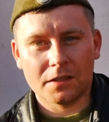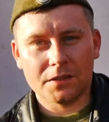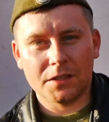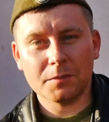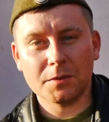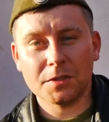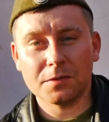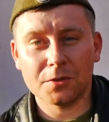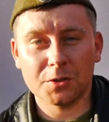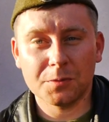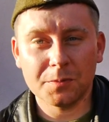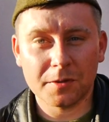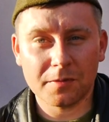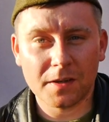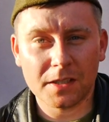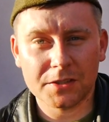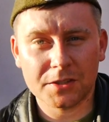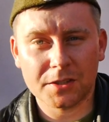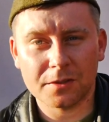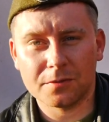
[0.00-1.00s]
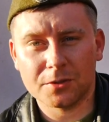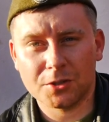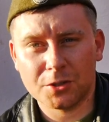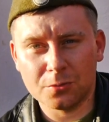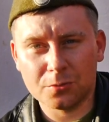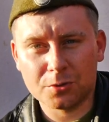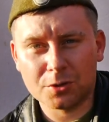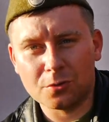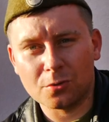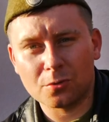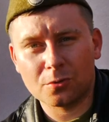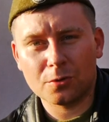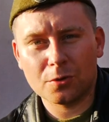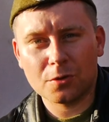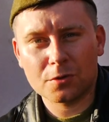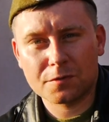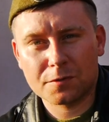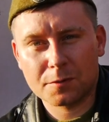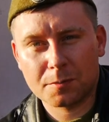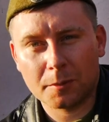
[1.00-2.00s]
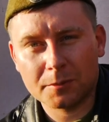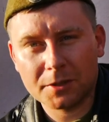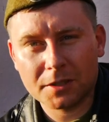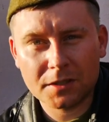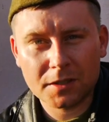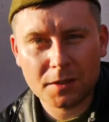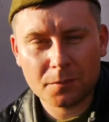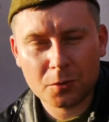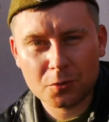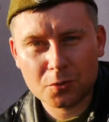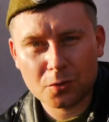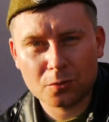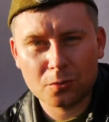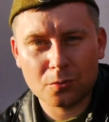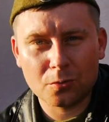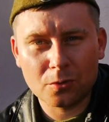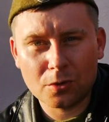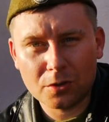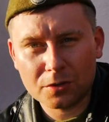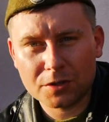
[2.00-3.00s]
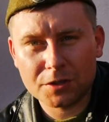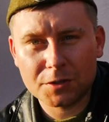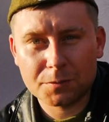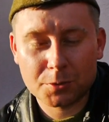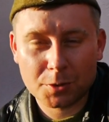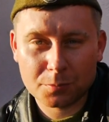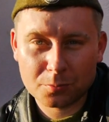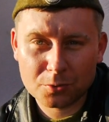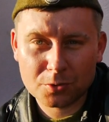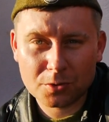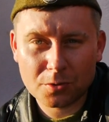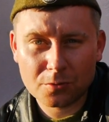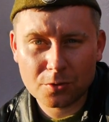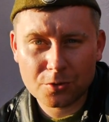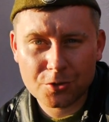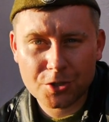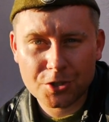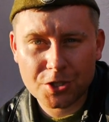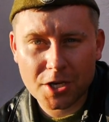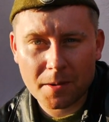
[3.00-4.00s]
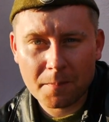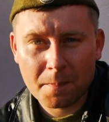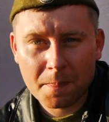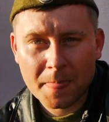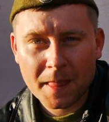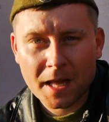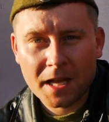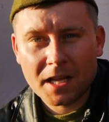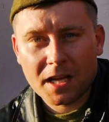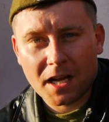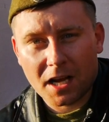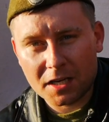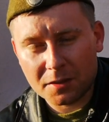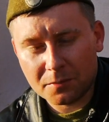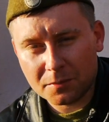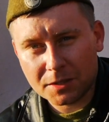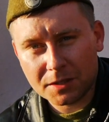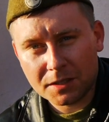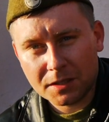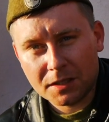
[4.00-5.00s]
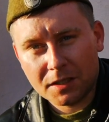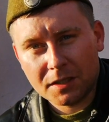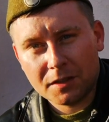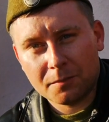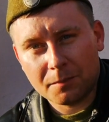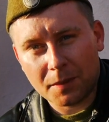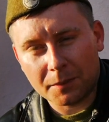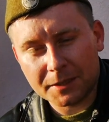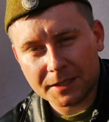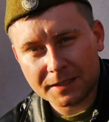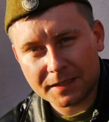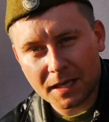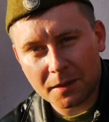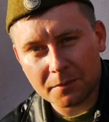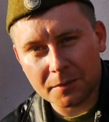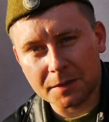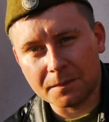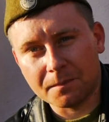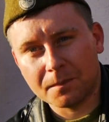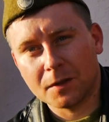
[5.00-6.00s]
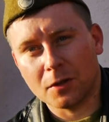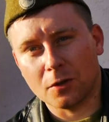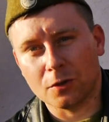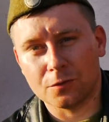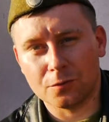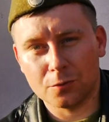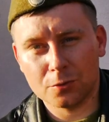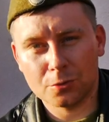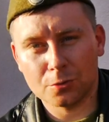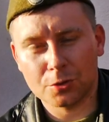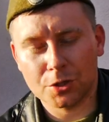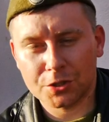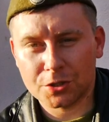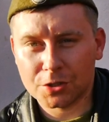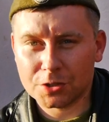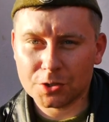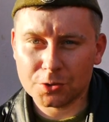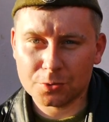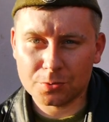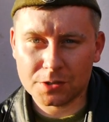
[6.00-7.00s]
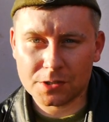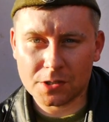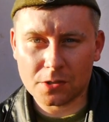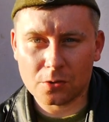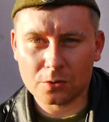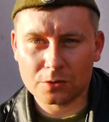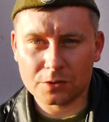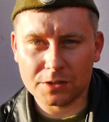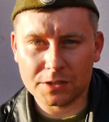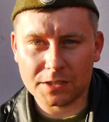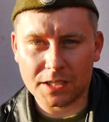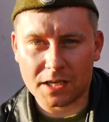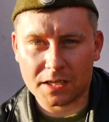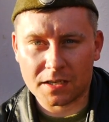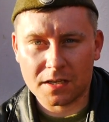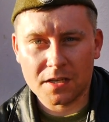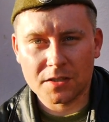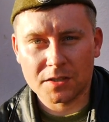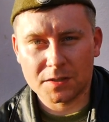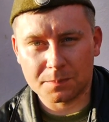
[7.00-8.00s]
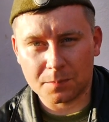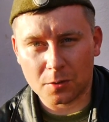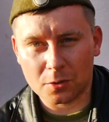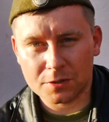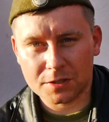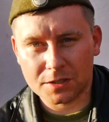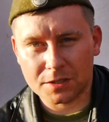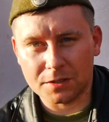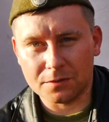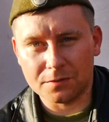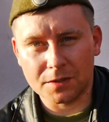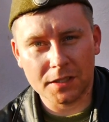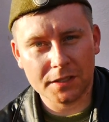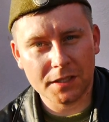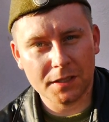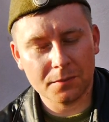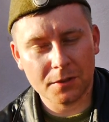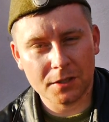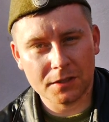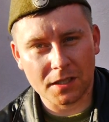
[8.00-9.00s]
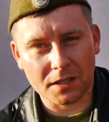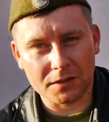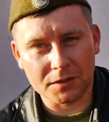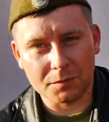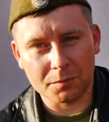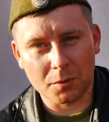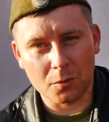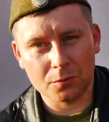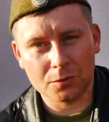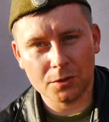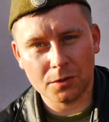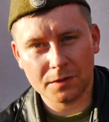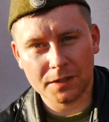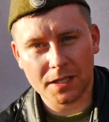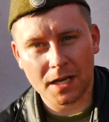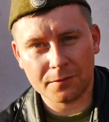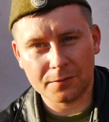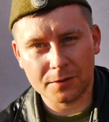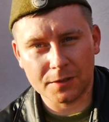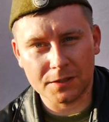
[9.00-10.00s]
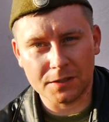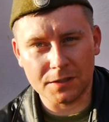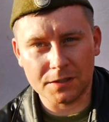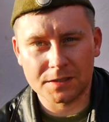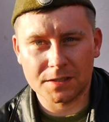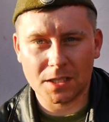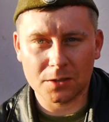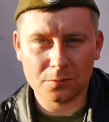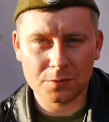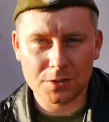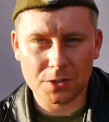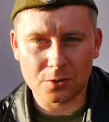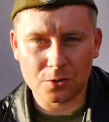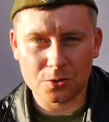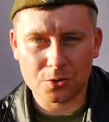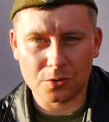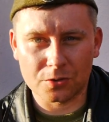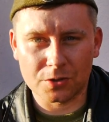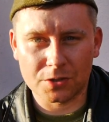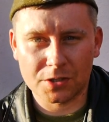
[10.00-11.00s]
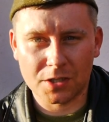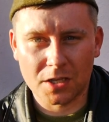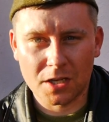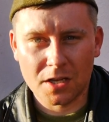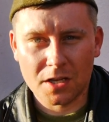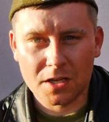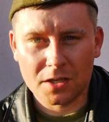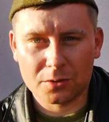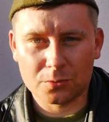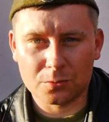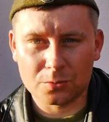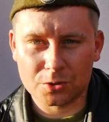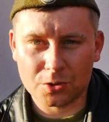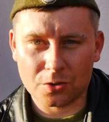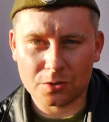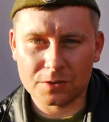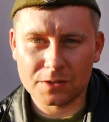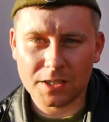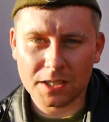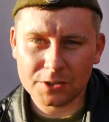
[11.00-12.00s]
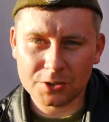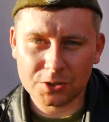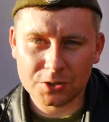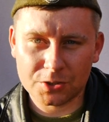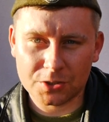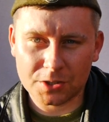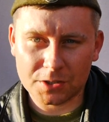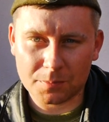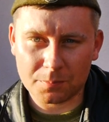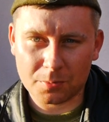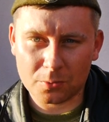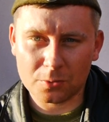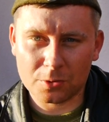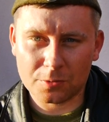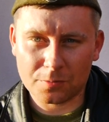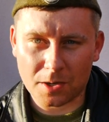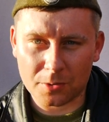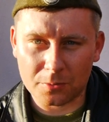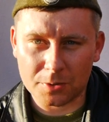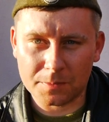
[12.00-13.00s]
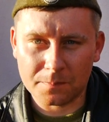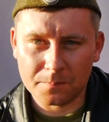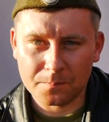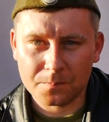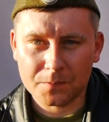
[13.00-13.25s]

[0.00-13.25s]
Niemcy wyśmiewali te wysiłki, drukując wspomniane na początku ulotki z przepustką do życia, ale my Pamiętamy o 261 lotnikach z Polski, Wielkiej Brytanii, Południowej Afryki i Stanów Zjednoczonych, którzy oddali życie na polu chwały,